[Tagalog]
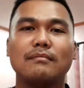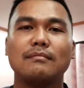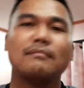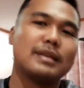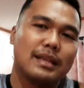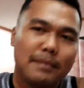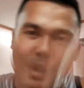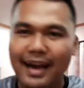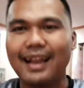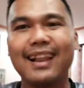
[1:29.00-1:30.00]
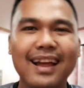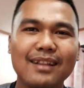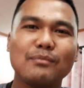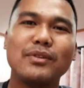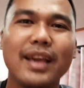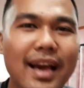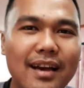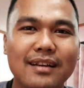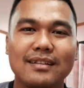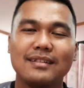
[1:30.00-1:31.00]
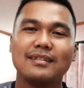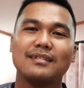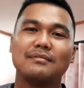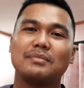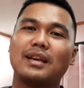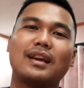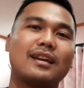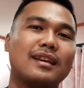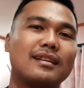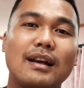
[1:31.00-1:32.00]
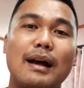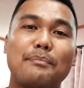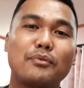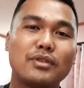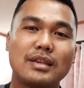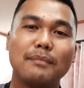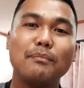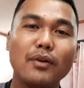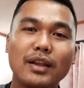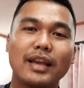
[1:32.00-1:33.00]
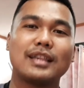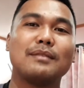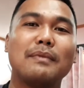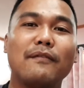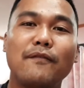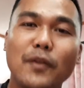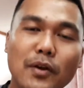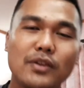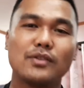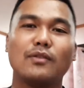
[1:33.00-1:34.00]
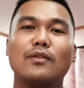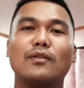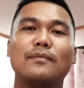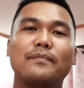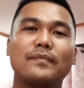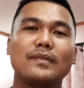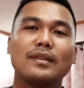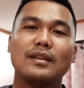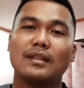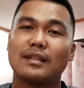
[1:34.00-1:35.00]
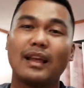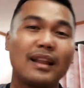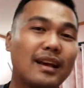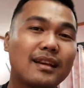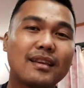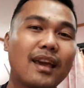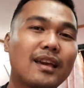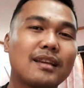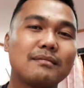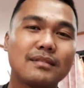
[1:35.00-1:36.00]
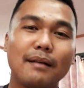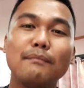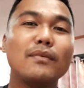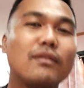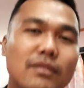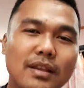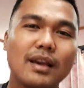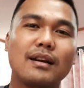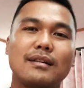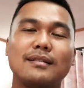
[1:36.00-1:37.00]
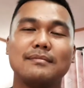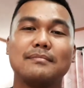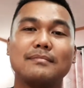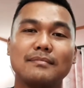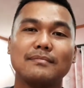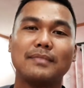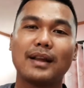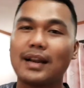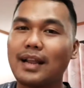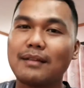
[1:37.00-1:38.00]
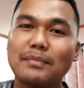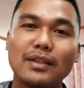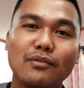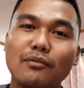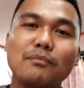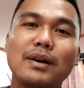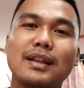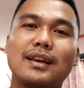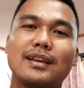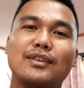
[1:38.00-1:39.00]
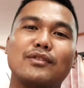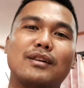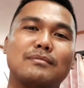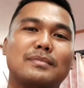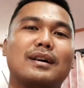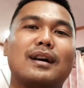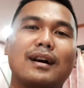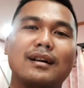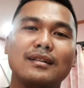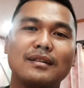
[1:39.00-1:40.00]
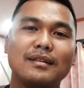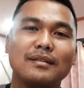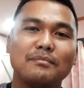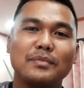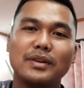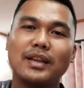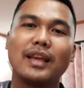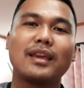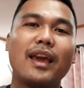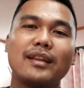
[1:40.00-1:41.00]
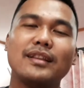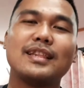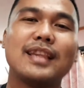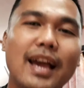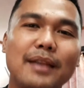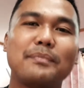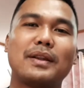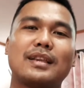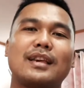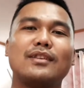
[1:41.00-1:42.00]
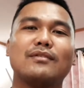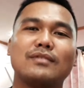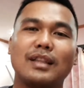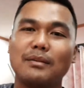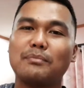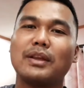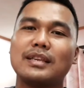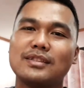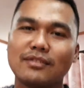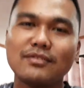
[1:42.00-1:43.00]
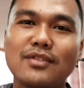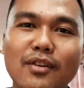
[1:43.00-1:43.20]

Basta bahala na mo diya siya kay approachable kay si Ma'am Flor. So, tanang cake, gamon niya para lang matuma ng iyong mga birthday cake design para sa inyong celebration.